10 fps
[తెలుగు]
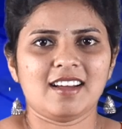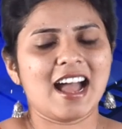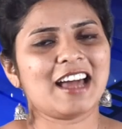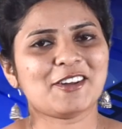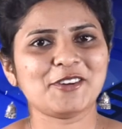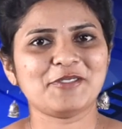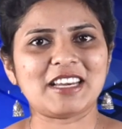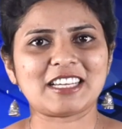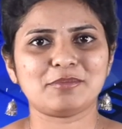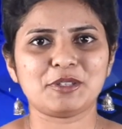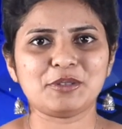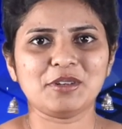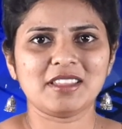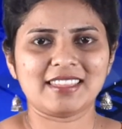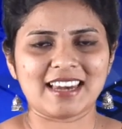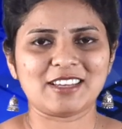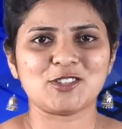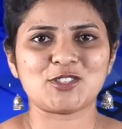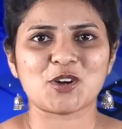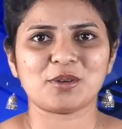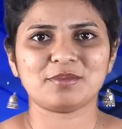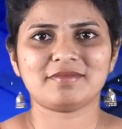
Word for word: హలో అండ్ వెల్కమ్ టు తెలుగు స్టార్